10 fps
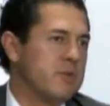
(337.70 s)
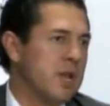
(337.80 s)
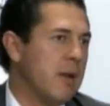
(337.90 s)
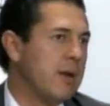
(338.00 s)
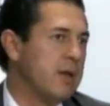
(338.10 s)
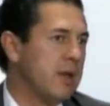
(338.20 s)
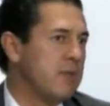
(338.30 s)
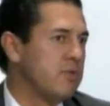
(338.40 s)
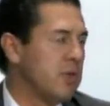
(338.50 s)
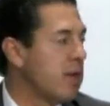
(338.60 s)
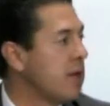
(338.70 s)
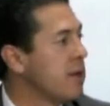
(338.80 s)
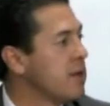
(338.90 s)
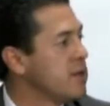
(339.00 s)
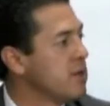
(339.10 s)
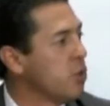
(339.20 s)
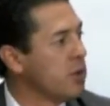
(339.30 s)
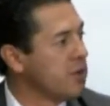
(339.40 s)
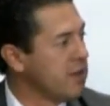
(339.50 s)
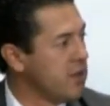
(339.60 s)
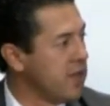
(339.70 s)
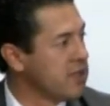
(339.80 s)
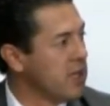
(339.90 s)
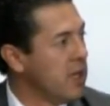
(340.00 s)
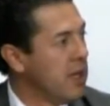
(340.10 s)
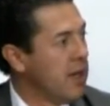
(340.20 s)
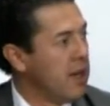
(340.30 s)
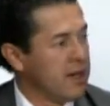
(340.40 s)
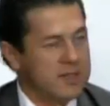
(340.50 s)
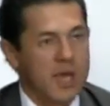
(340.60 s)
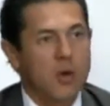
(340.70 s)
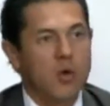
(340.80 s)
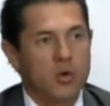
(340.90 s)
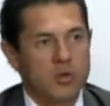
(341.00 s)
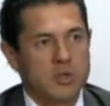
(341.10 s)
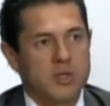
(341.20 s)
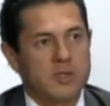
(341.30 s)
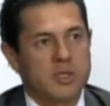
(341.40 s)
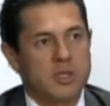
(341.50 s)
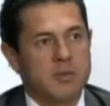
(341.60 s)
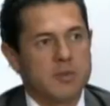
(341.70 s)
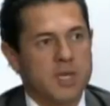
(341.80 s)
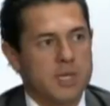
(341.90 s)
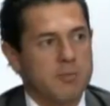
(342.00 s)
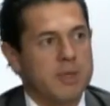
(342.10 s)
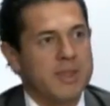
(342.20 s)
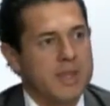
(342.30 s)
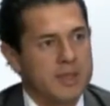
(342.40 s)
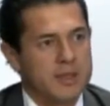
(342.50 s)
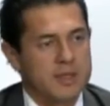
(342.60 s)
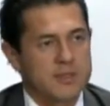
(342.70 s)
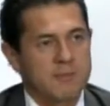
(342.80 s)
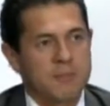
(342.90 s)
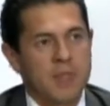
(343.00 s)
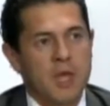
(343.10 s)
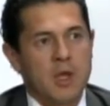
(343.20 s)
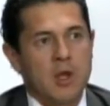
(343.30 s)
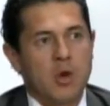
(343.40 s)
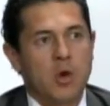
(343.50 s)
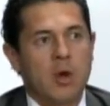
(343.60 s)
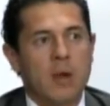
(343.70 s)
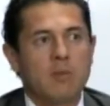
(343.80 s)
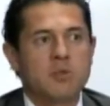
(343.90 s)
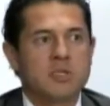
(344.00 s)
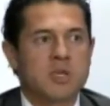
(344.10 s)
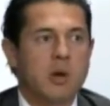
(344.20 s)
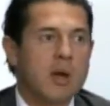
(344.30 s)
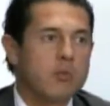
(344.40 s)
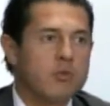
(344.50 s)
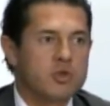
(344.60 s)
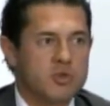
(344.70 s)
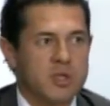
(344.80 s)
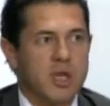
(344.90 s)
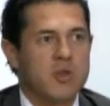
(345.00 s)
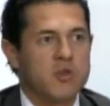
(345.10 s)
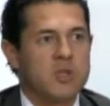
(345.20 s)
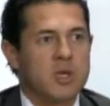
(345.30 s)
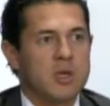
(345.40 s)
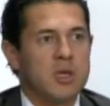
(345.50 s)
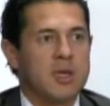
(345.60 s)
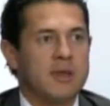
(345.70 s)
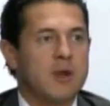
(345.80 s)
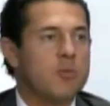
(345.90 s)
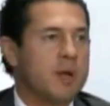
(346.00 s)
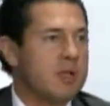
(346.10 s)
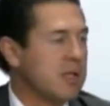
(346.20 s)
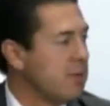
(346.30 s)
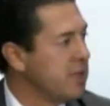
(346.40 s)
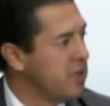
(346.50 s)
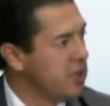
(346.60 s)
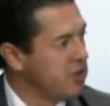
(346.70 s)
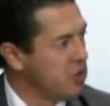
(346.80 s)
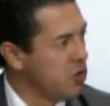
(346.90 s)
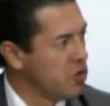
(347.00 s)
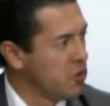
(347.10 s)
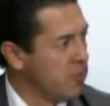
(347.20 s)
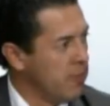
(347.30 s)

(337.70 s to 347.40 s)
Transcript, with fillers: oscilaban entre 53 el rezago, los decretos que teníamos ahí pendientes logramos desahogar muchos de ellos y quedaron prácticamente 18.